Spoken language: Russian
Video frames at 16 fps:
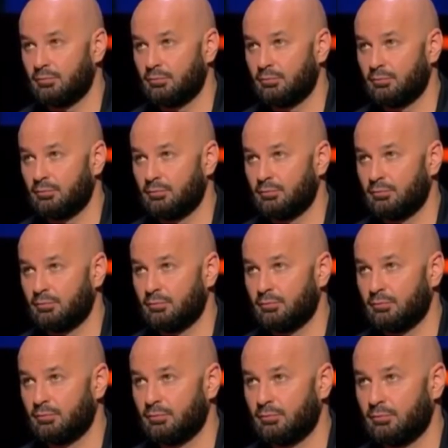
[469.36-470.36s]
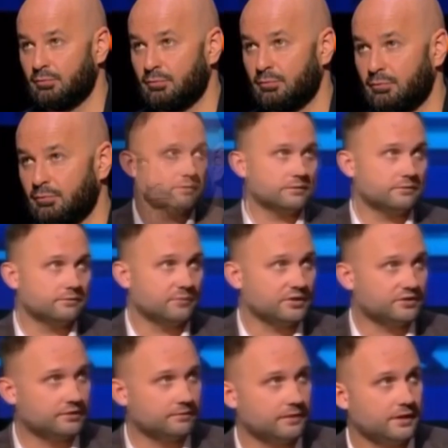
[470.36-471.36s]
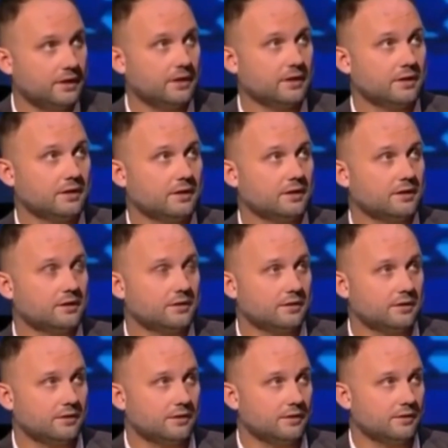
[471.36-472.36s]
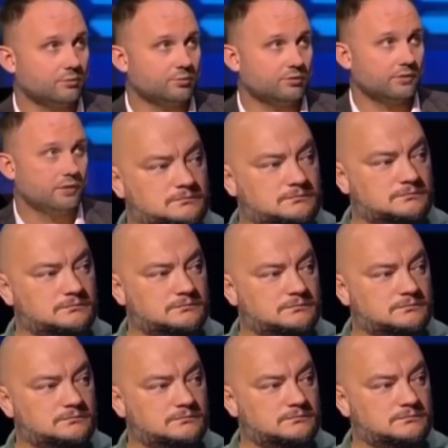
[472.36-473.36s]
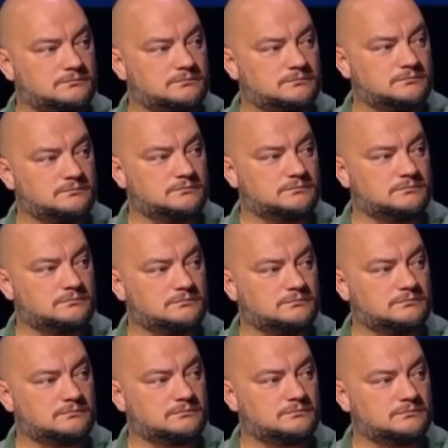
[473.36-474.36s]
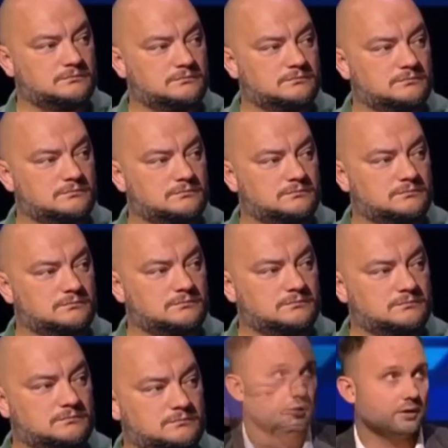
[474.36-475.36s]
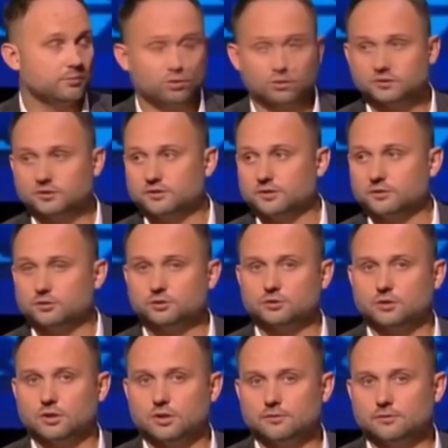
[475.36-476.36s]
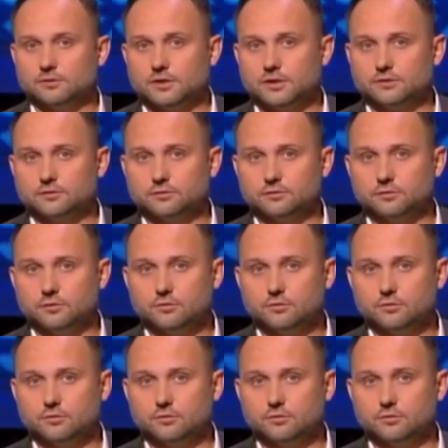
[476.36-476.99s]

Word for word: террористы, которые просто в, в Москве а, убивают молодую девушку, умную, красивую, а, просто за то, что она высказывает